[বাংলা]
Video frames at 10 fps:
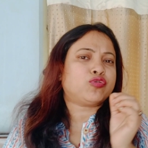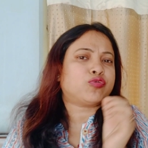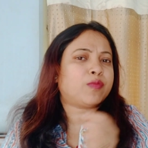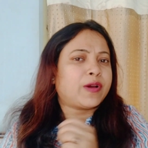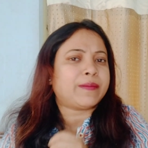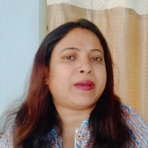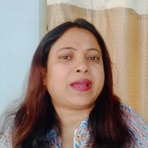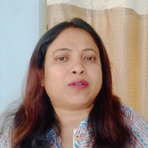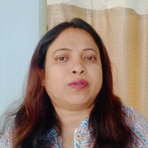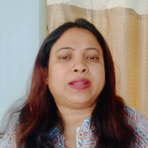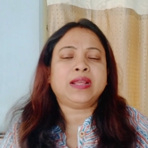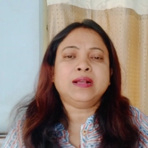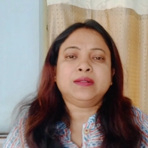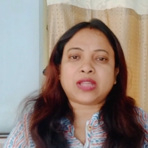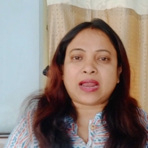সময় ব্যয় করি
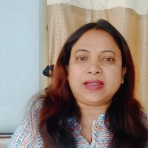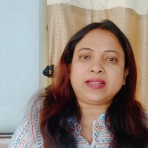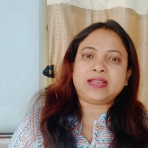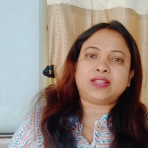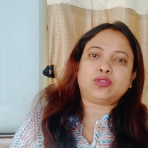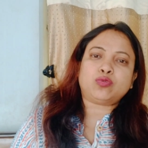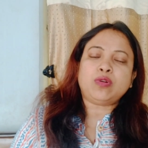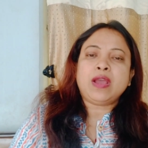তাহলেই কিন্তু